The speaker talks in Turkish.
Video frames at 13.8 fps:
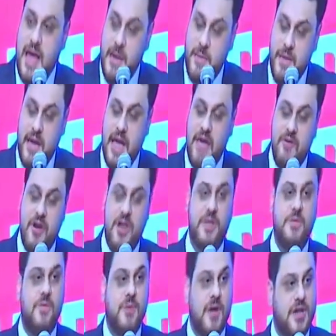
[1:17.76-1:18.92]
ev hanımı
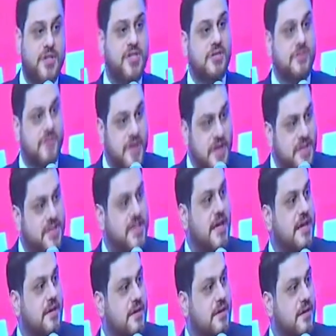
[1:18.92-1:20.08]
maaşını verirsen
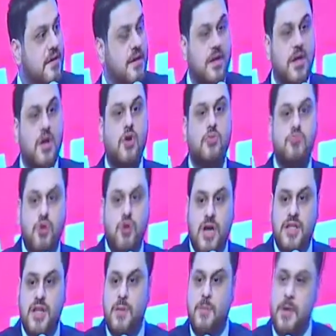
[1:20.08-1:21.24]
bu kadına
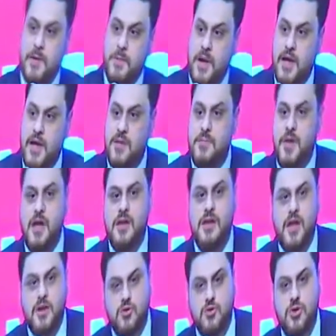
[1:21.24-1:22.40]
bak bakalım Allah
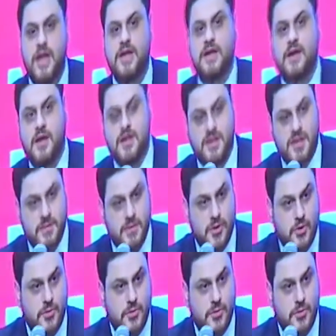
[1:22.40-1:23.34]
kula el kaldırabiliyor mu?